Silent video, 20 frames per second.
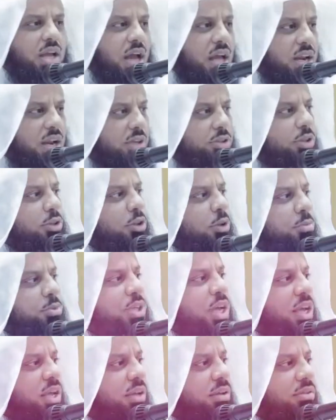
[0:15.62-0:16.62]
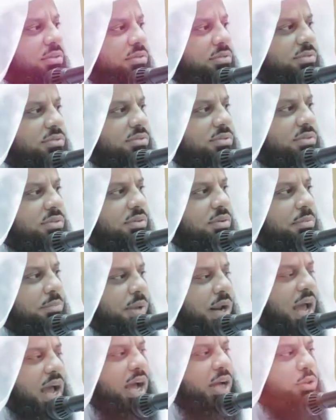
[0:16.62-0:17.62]
كأنك تطلب شيء
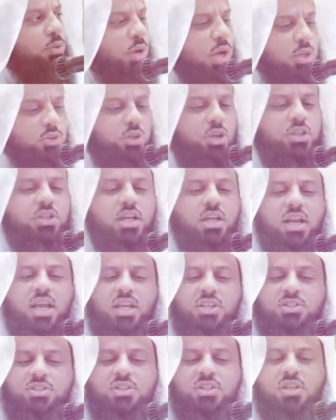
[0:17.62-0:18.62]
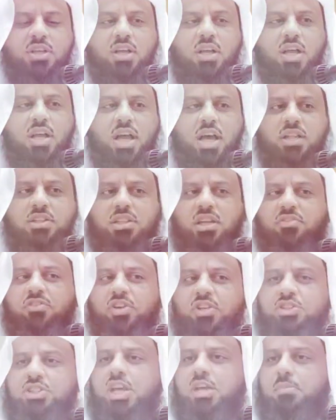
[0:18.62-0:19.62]
من أحد ولا تريد أن إيش أن
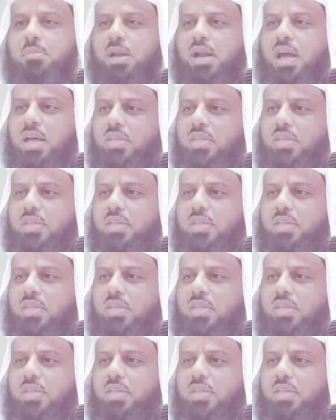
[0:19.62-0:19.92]
تفقد شيء من